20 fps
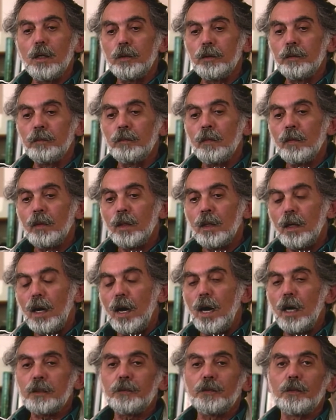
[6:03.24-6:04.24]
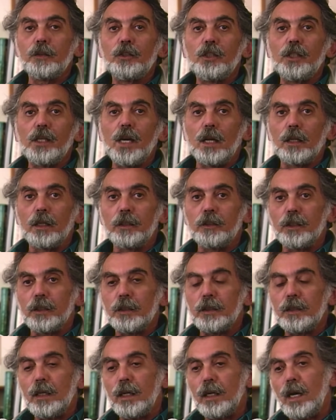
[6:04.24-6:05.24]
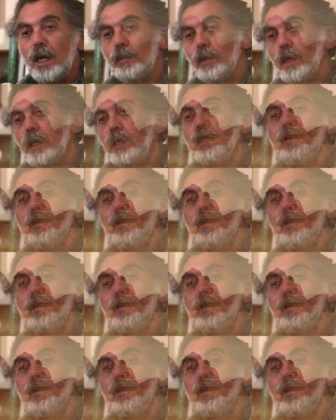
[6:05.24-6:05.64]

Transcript: địa chất ở Oxford và hỏi